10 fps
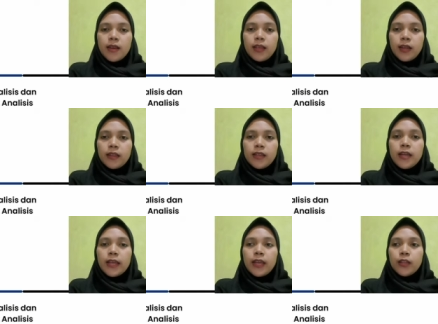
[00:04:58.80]
Yang
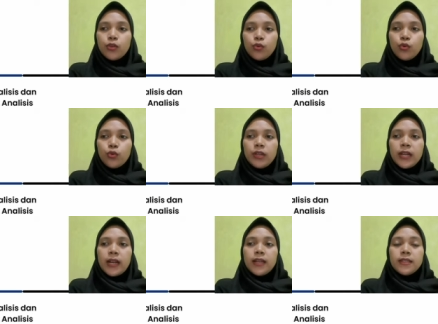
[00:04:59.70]
ketiga yaitu unit
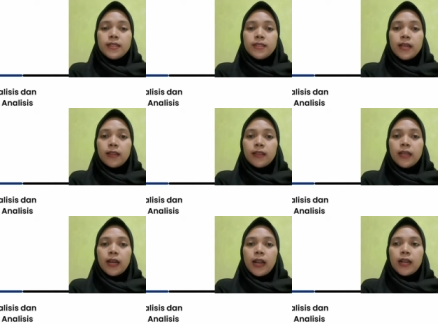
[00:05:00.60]
analisis dan
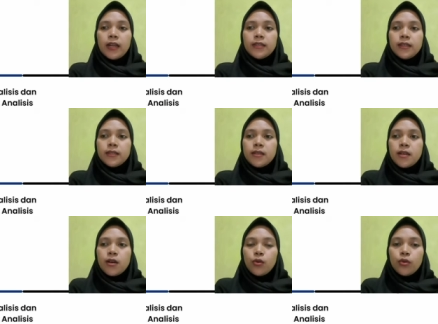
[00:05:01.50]
tingkat analisis.
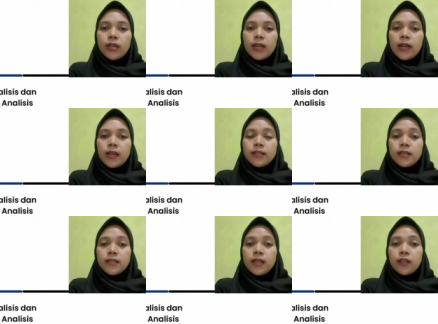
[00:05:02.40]
Unit
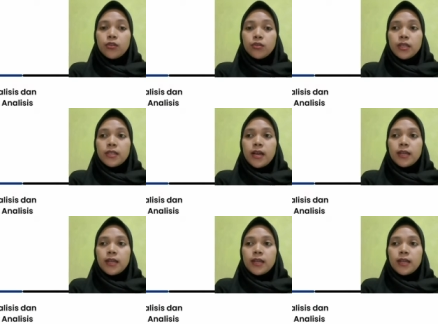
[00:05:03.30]
analisisnya tentu saja